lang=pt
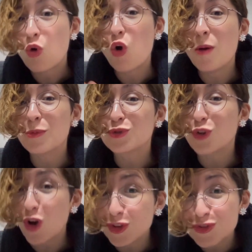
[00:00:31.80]
como
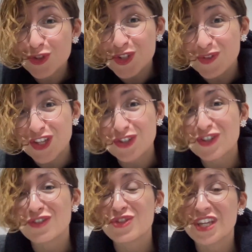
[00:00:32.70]
todos os vídeos
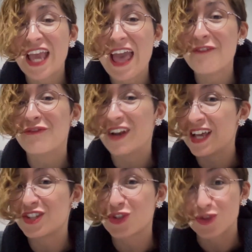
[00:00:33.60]
são de
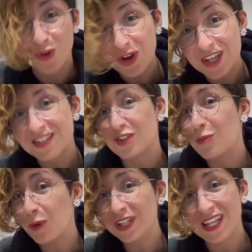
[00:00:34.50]
reflexões, eu
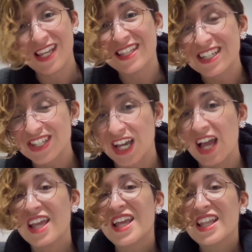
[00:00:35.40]
não poderia
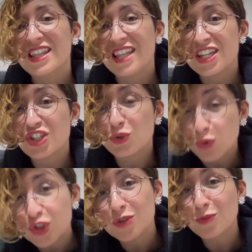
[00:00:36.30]
deixar deste
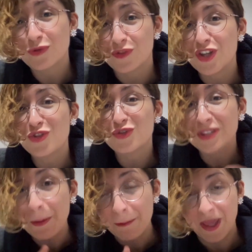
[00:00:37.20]
último vídeo
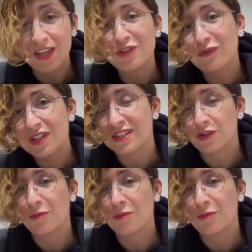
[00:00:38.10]
também de fazer